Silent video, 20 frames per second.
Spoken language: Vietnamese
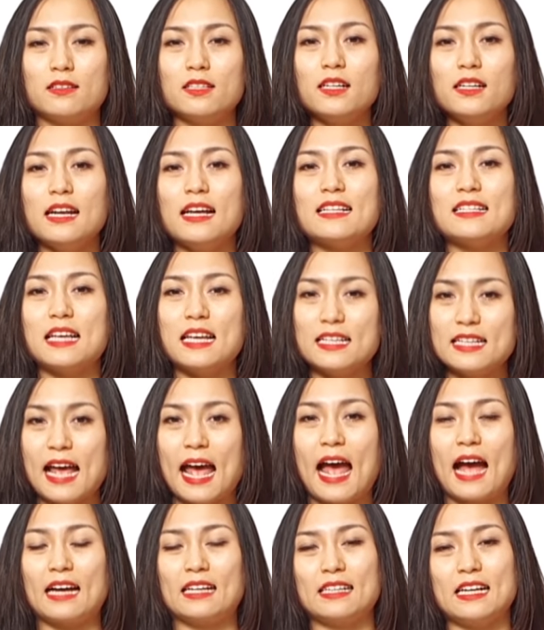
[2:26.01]
rất là dễ
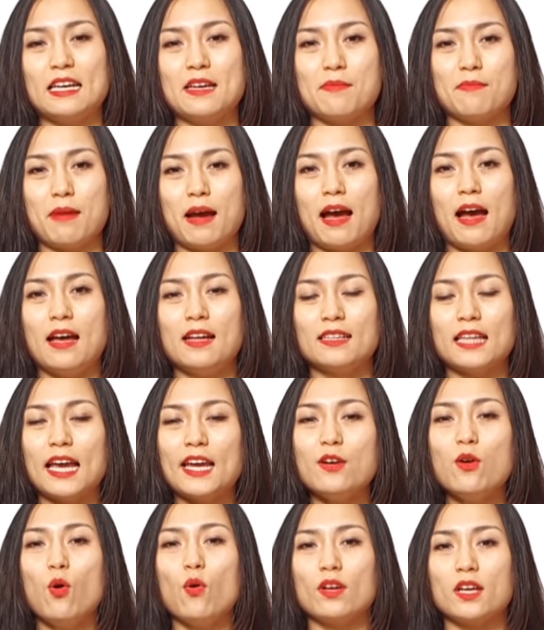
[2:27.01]
dàng để mà thay
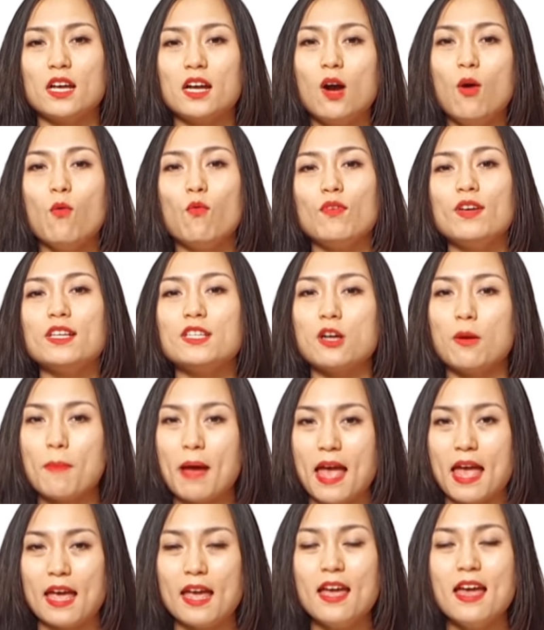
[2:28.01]
đổi cái khẩu vị cho
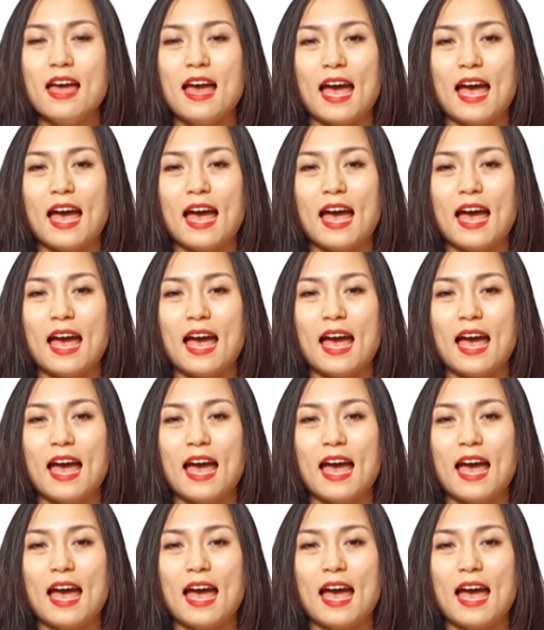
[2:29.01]
bé